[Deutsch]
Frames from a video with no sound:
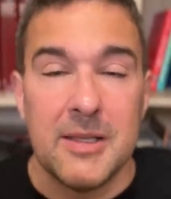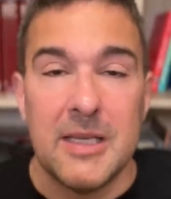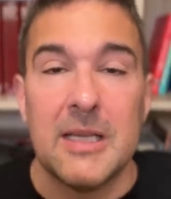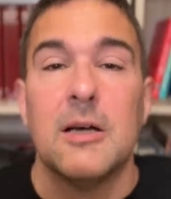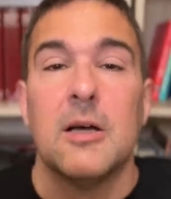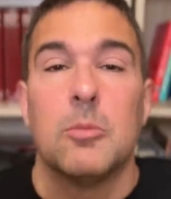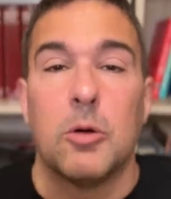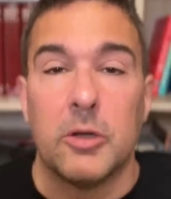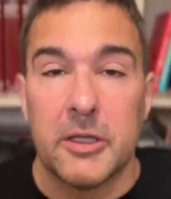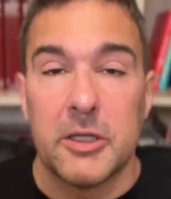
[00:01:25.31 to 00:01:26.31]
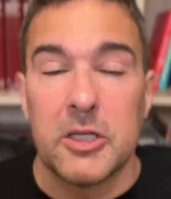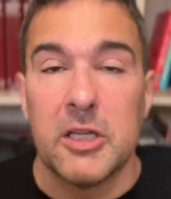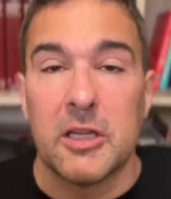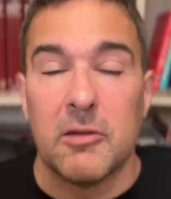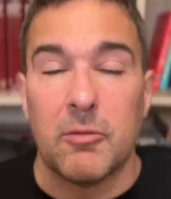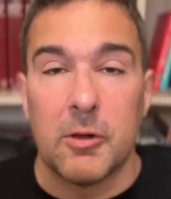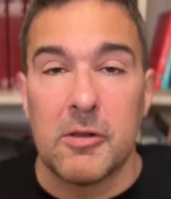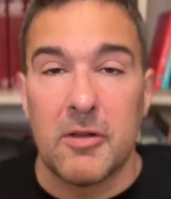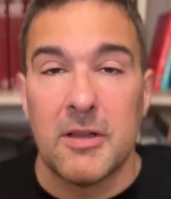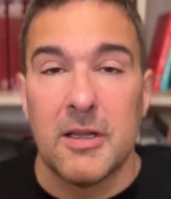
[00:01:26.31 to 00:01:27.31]
die politisch nicht gewollt
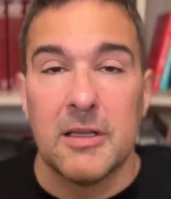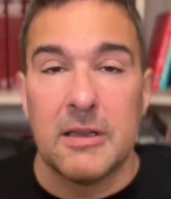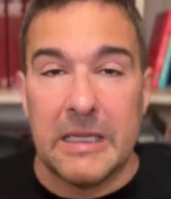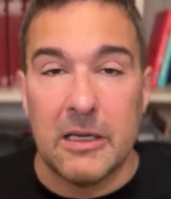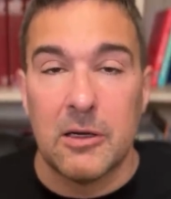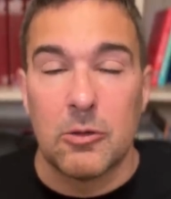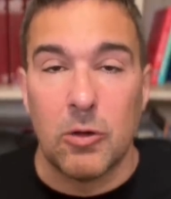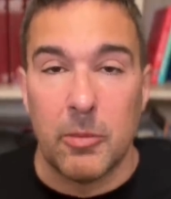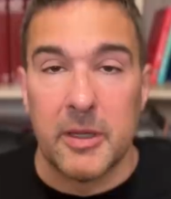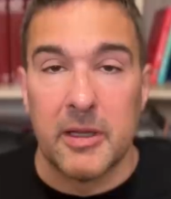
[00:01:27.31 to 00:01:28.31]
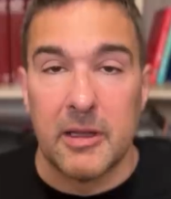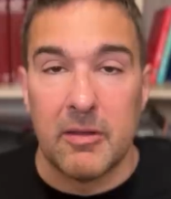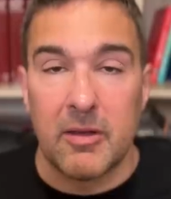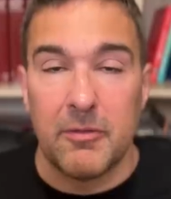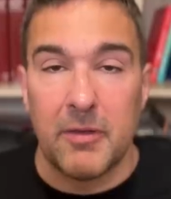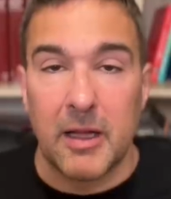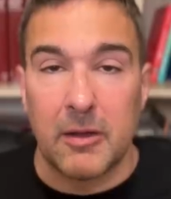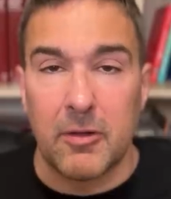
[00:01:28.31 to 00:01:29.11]
sind, die kommen ins Gefängnis.